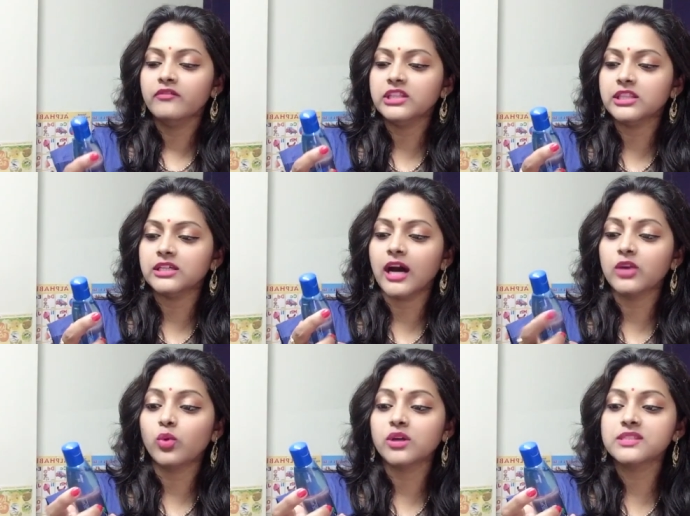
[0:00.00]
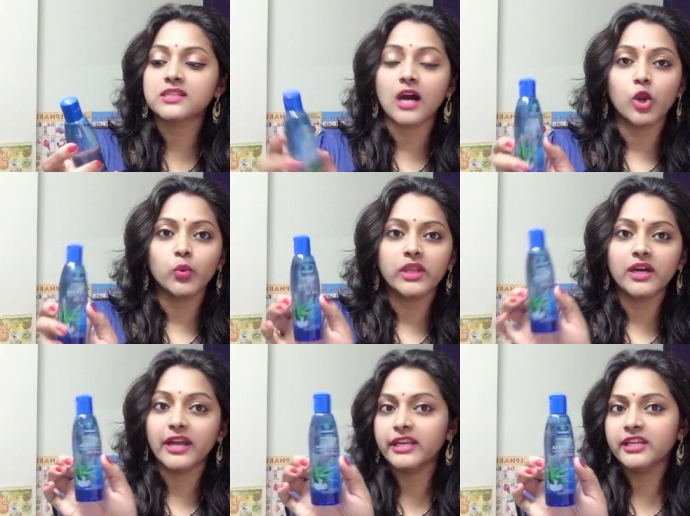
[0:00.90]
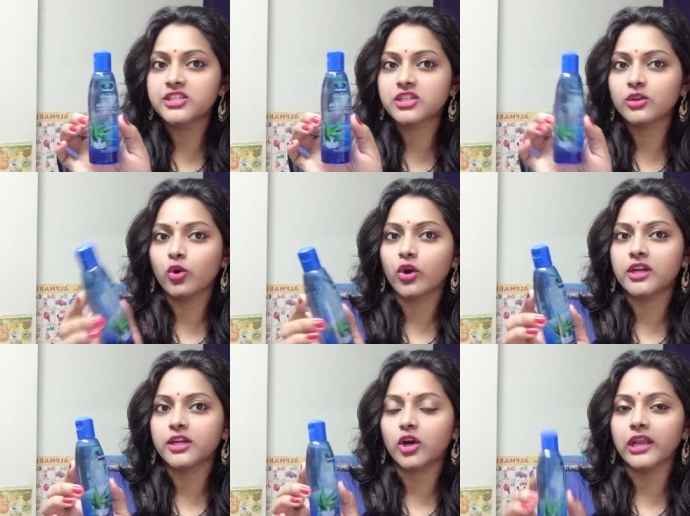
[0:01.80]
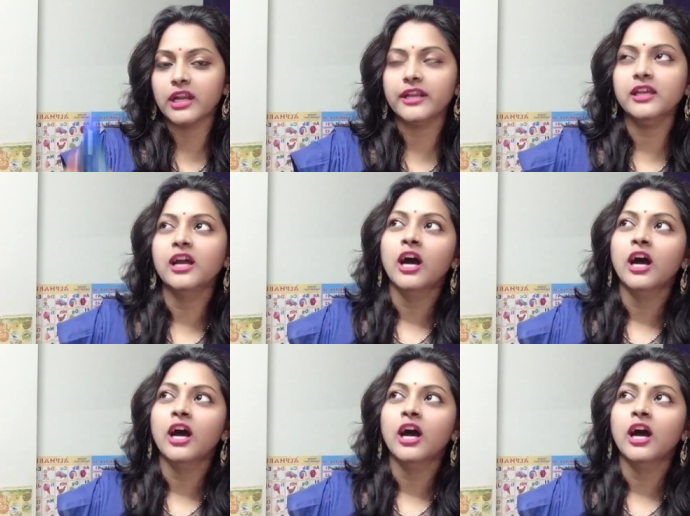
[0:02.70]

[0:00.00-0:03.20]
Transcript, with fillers: విత్ అడ్వాన్స్డ్ అలోవీరా ఎన్రిచ్డ్ కోకోనట్ ఆయిల్ అండి